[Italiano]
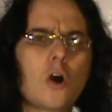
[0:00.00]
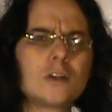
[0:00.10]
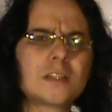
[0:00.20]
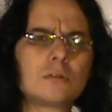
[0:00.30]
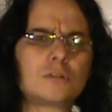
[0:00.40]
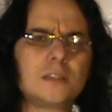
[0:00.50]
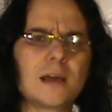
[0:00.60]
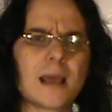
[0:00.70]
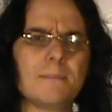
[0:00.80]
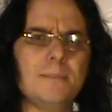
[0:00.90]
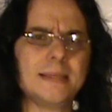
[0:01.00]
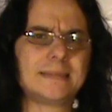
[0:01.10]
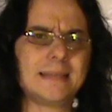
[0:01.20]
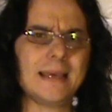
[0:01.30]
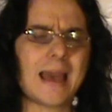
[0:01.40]
Cosa succederebbe
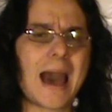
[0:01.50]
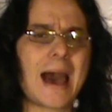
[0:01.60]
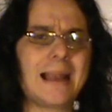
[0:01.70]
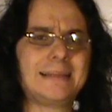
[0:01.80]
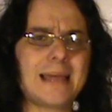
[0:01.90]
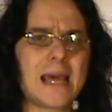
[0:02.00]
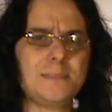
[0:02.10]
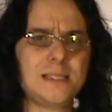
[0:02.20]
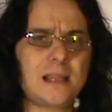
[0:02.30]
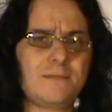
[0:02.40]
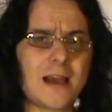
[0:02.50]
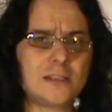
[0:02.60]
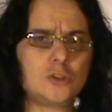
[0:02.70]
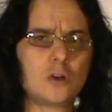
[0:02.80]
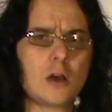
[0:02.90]
se, al termine del
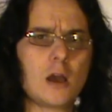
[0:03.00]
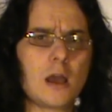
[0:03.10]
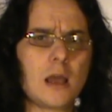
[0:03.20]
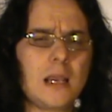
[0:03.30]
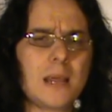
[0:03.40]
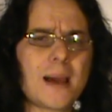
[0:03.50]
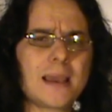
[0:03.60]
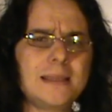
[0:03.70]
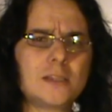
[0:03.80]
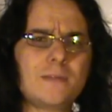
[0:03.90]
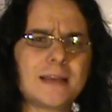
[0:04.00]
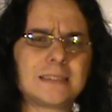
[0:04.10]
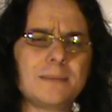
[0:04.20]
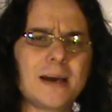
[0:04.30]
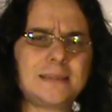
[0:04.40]
viaggio, la macchina
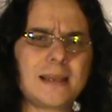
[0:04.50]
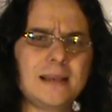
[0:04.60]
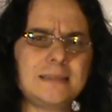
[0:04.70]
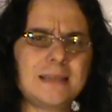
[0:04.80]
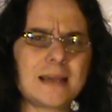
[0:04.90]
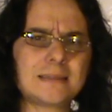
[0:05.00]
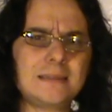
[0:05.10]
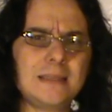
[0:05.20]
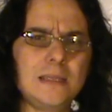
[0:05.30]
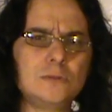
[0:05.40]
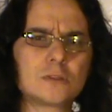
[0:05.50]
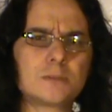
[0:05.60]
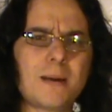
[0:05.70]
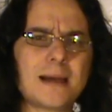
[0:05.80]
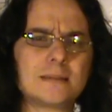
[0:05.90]
dovesse materializzarsi in uno
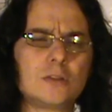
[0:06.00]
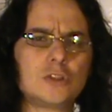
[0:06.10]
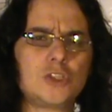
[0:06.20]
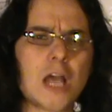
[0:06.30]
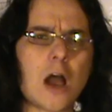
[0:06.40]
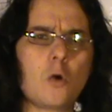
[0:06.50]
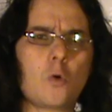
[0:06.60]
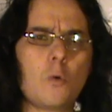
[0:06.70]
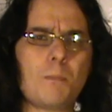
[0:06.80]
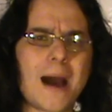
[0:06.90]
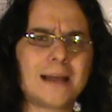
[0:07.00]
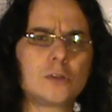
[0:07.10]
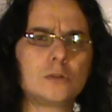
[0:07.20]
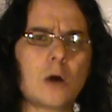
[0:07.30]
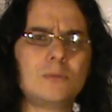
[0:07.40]
spazio già
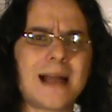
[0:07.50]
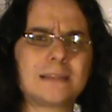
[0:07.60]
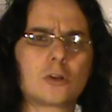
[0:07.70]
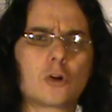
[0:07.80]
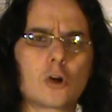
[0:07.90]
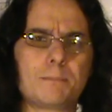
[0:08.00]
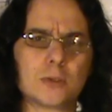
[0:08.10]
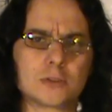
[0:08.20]
occupato da un altro corpo